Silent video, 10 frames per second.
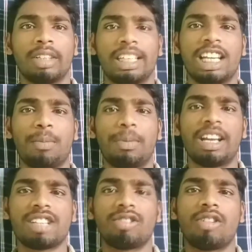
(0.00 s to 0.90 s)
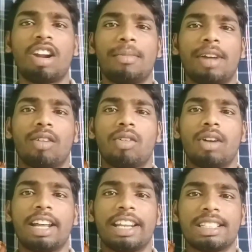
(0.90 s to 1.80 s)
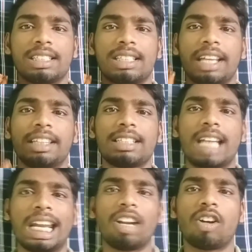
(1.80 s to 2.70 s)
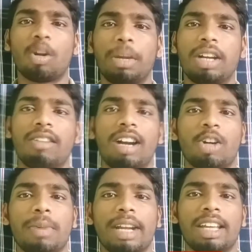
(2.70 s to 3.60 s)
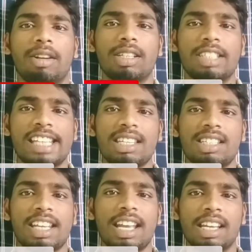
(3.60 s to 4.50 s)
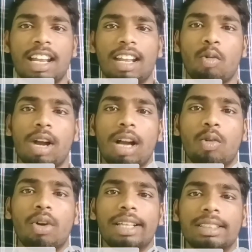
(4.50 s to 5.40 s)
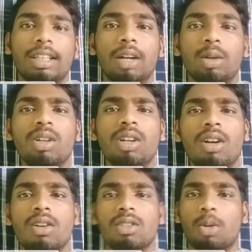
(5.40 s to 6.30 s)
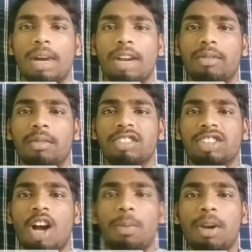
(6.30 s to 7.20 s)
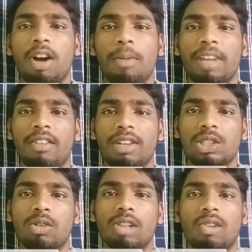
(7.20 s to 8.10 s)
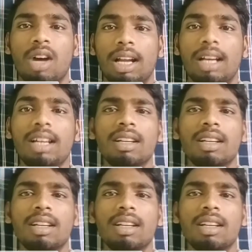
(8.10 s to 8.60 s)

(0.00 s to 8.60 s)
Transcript: ఈ అప్లికేషన్ ద్వారా మనం కూడా రిజిస్టర్ అయితే సెంట్రల్ గవర్నమెంట్ వాళ్ళకు మనకి జిఎస్టీ అయిన ఒక కోడ్ ఇస్తారు సో మనం షాప్లో అమ్మిన వస్తువుల ద్వారా